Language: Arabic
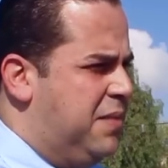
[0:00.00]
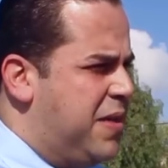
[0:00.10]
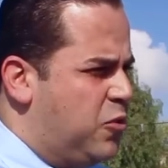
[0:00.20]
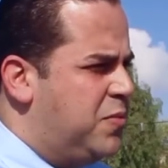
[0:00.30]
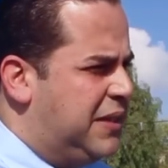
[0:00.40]

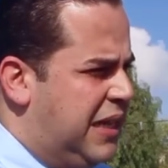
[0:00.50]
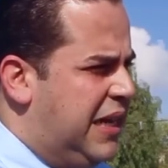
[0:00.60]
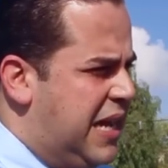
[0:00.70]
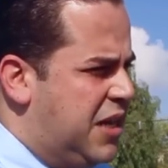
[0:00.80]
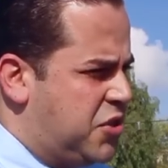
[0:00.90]
منظومه
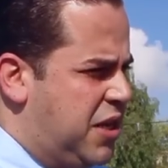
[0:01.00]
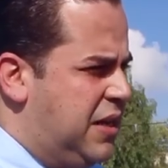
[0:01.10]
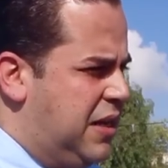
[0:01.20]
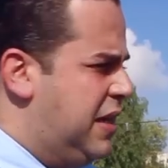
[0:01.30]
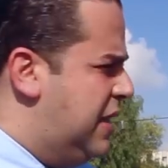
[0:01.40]
العلاج
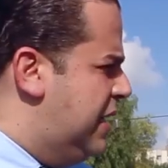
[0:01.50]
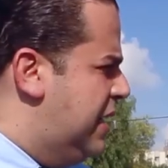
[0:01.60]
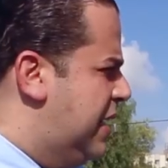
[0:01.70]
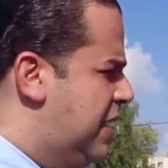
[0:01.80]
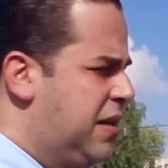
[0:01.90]

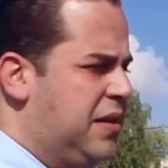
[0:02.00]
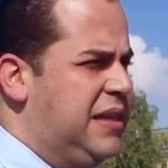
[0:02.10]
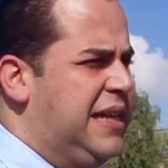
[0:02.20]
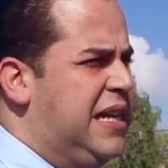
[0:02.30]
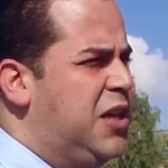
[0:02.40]

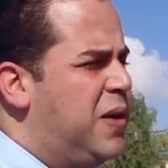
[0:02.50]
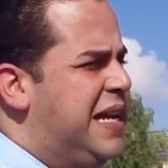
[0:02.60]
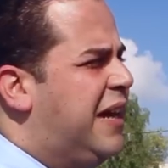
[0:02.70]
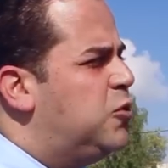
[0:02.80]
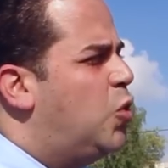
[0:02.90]

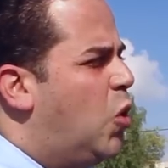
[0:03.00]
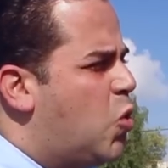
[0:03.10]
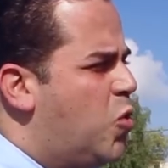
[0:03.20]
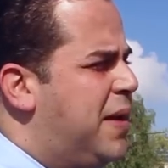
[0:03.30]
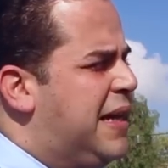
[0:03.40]
يولي عنده
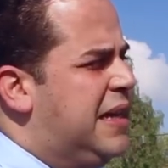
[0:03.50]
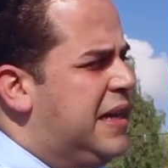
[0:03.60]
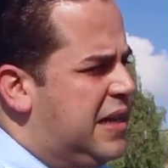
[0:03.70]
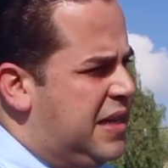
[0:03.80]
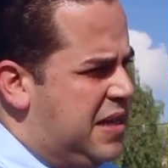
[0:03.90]
عقوبه
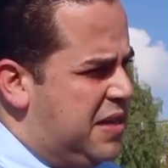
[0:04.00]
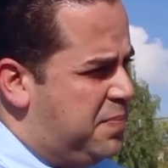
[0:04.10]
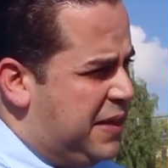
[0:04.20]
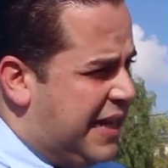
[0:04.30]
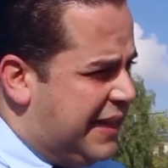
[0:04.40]
آه،
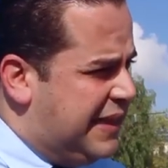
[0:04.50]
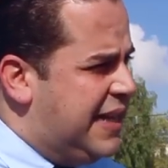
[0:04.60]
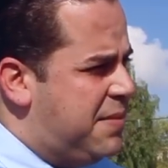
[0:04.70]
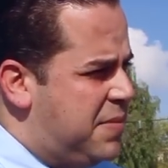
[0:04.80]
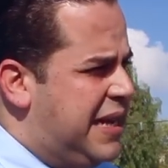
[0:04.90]

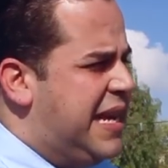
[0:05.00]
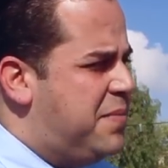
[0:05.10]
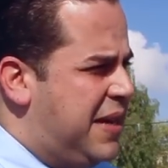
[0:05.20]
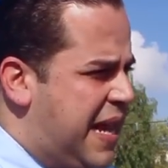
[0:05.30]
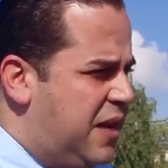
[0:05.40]
بالخطيه ماليه
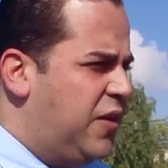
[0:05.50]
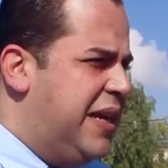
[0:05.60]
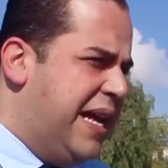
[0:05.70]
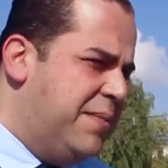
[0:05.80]
من 1000 الى